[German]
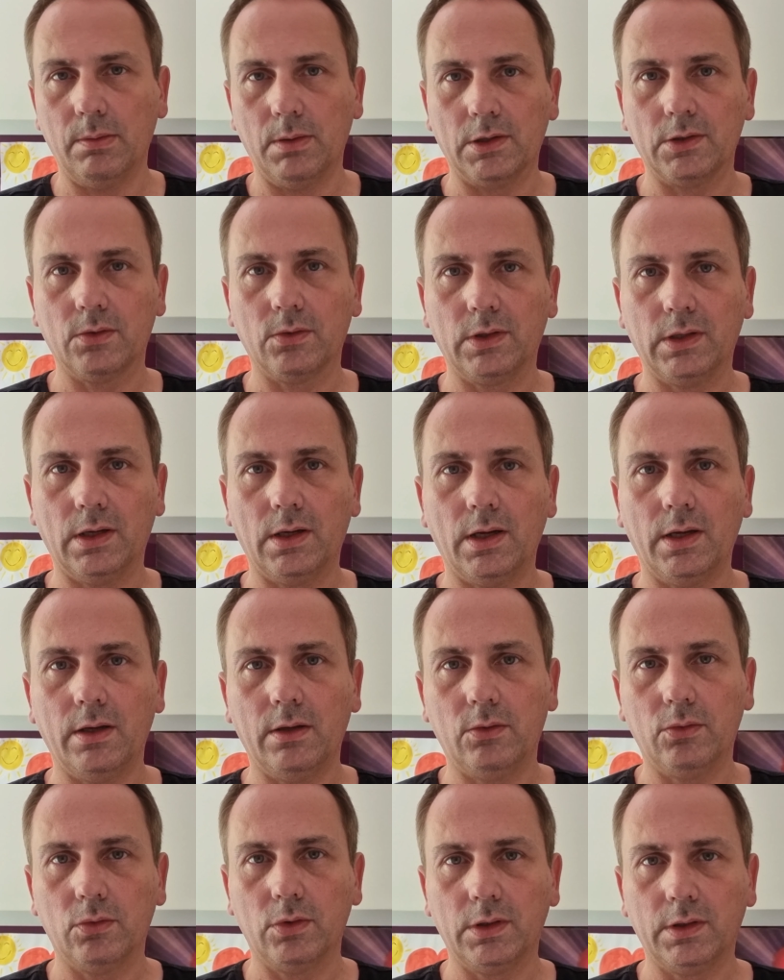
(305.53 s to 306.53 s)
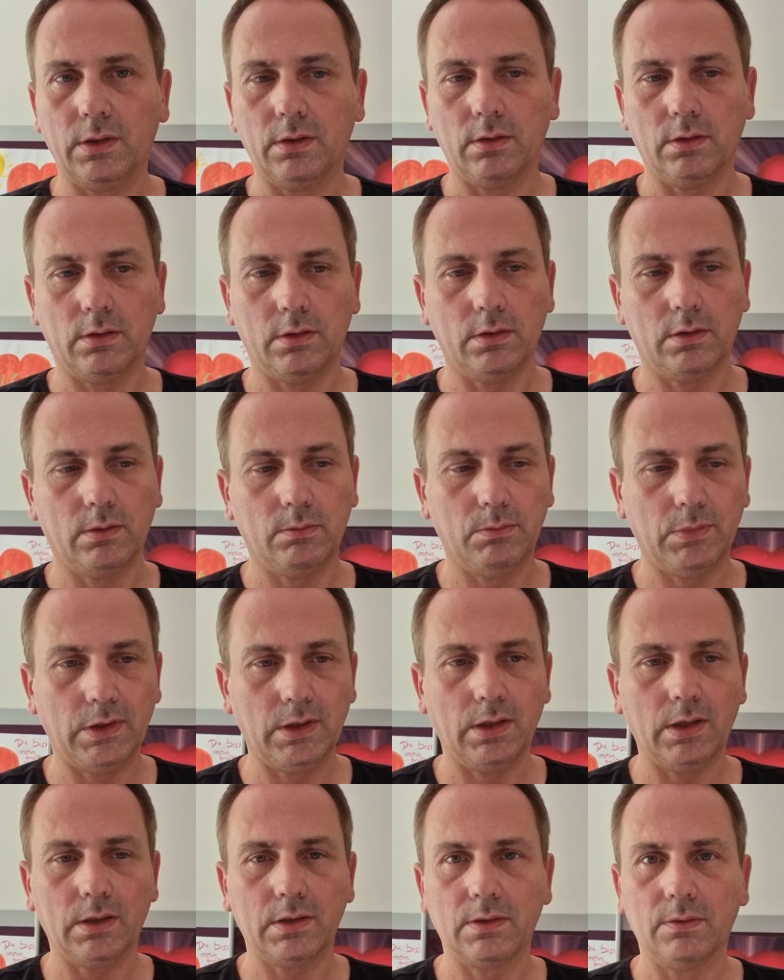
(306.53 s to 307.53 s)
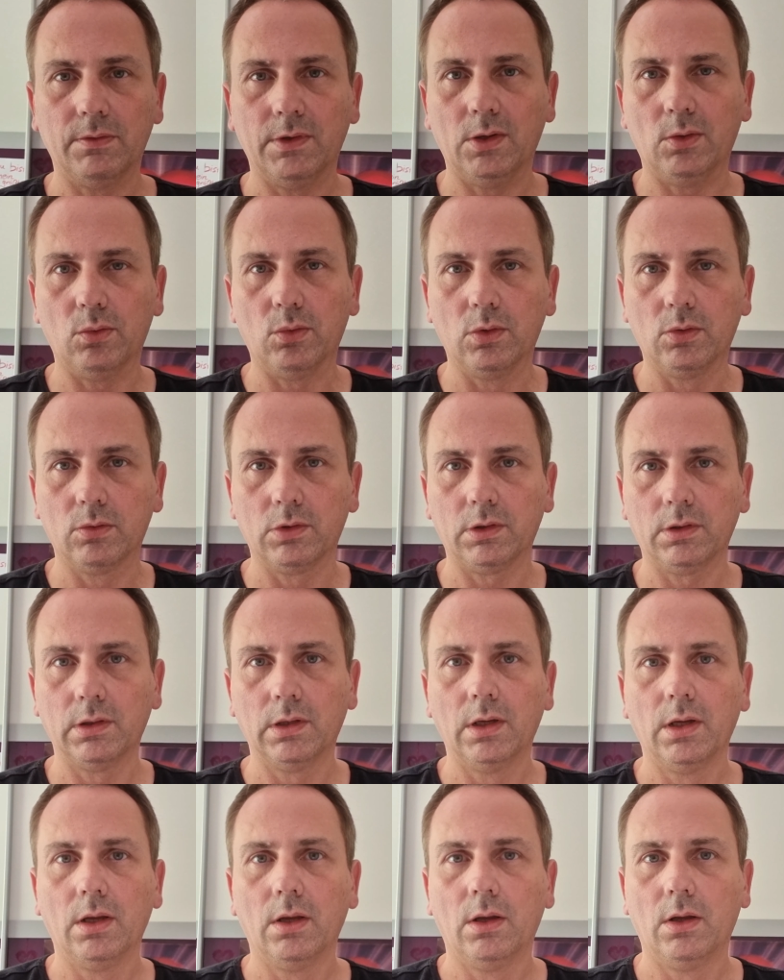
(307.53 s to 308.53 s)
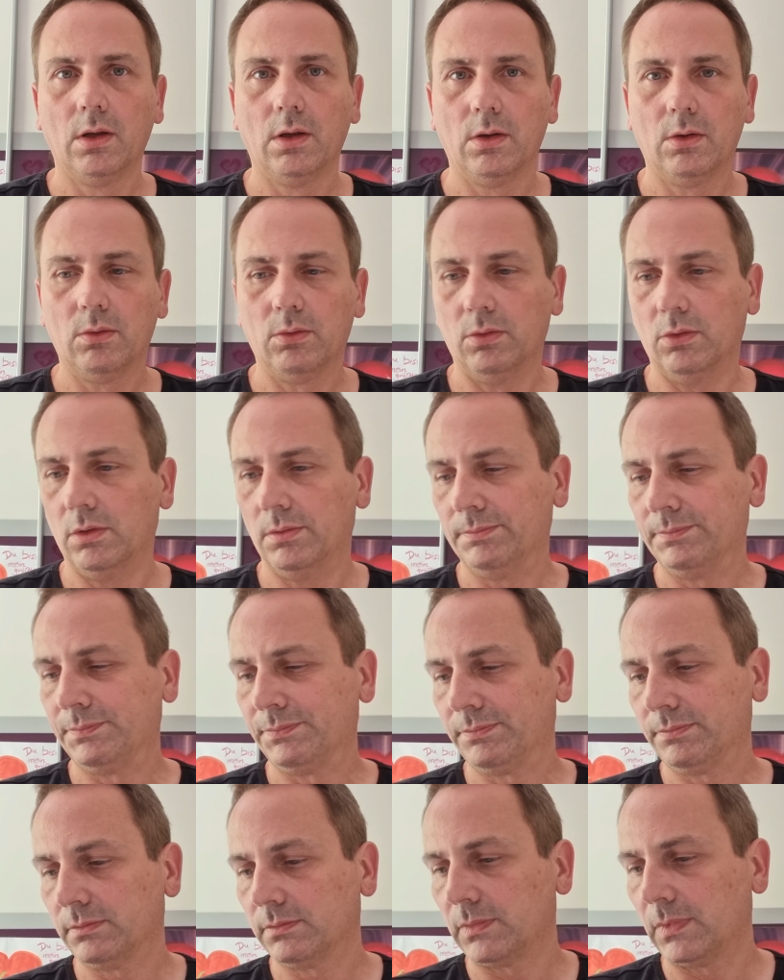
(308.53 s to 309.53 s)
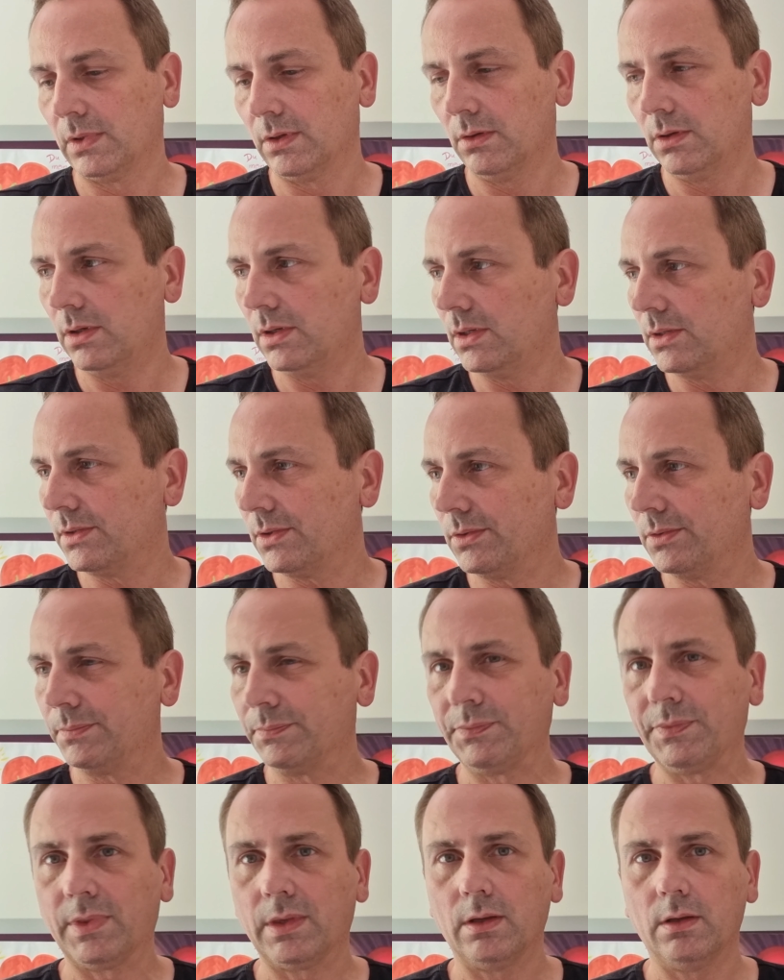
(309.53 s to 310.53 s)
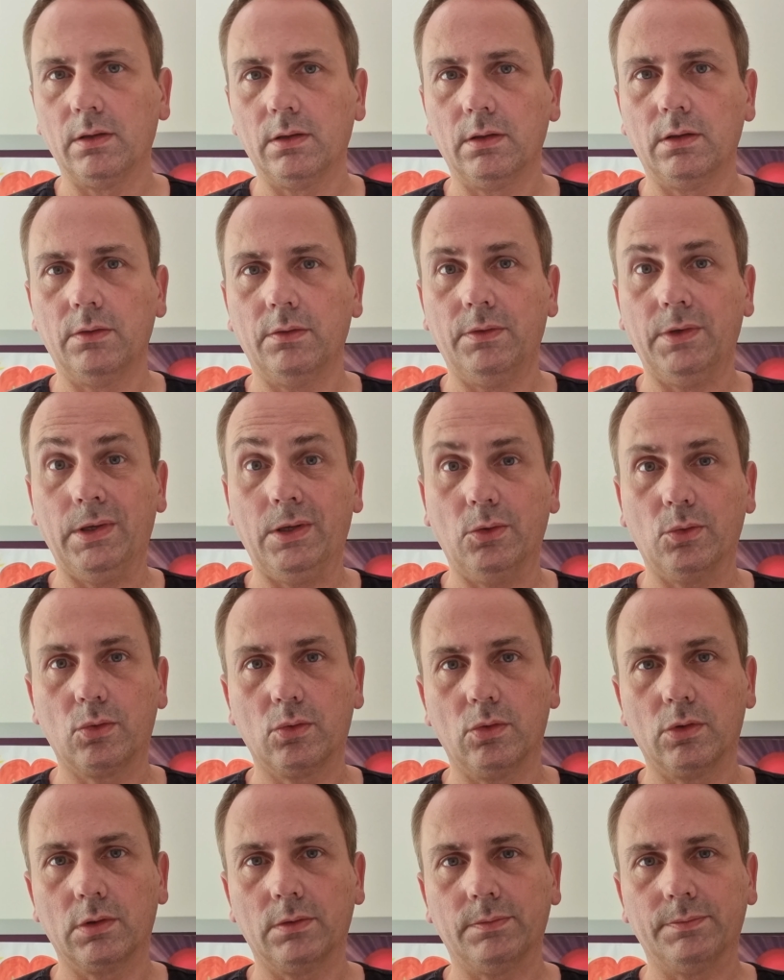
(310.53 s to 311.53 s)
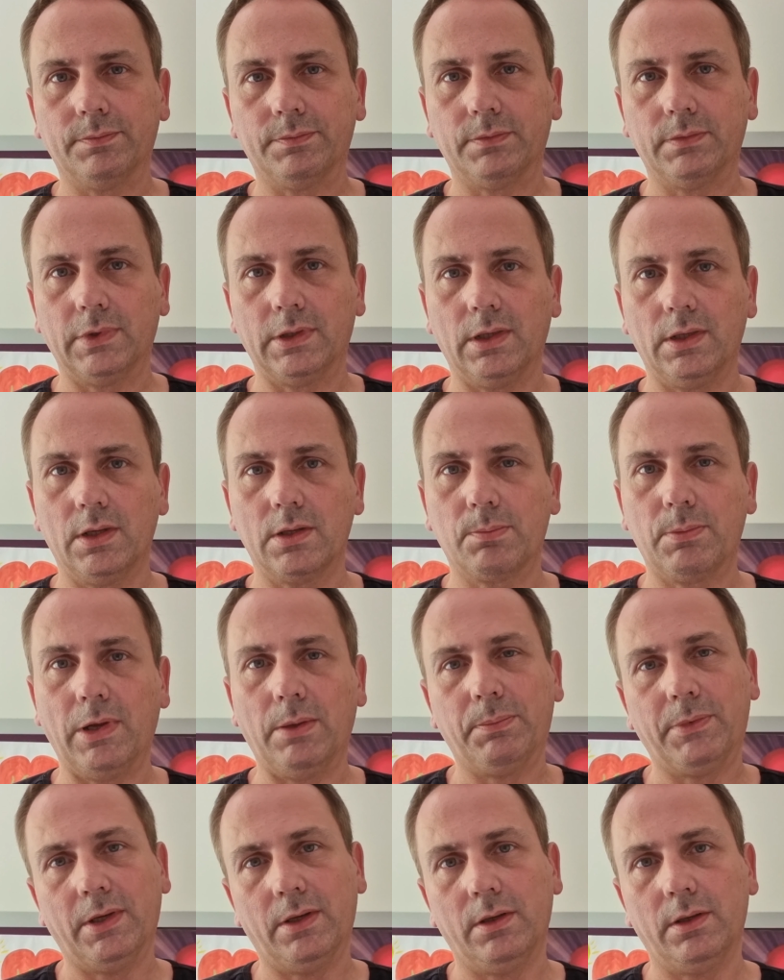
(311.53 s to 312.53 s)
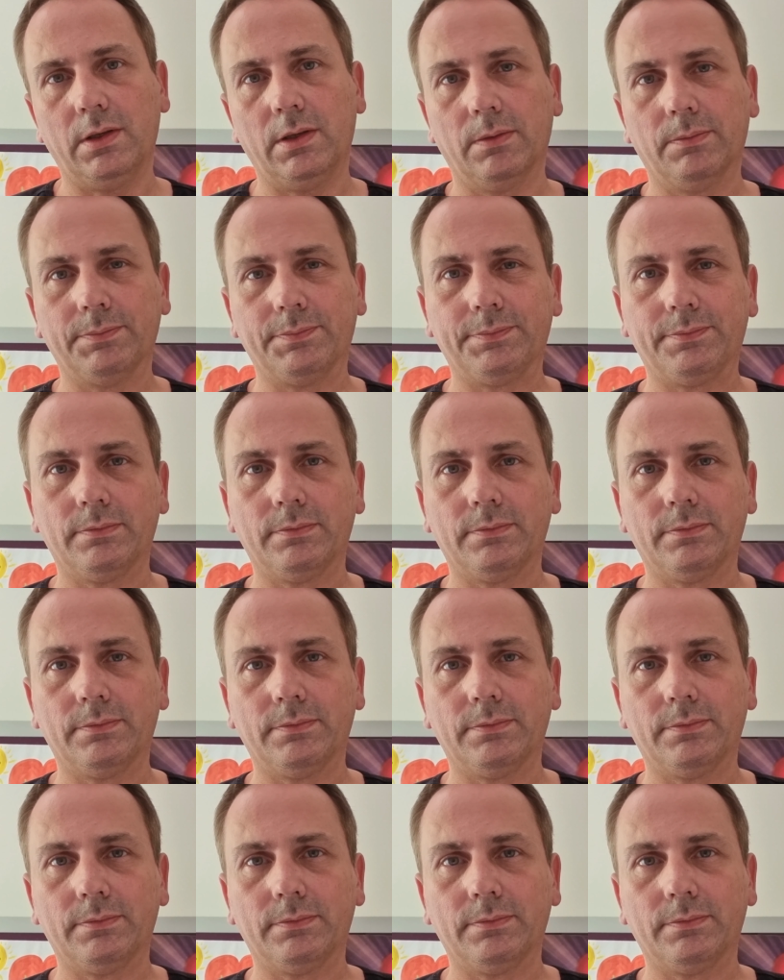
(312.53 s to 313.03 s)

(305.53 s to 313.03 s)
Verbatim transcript: einmal so die Reihe durch äh, mit den ganzen Wiederholungen. Ja, also Video gucken. anders bleibt ja nicht.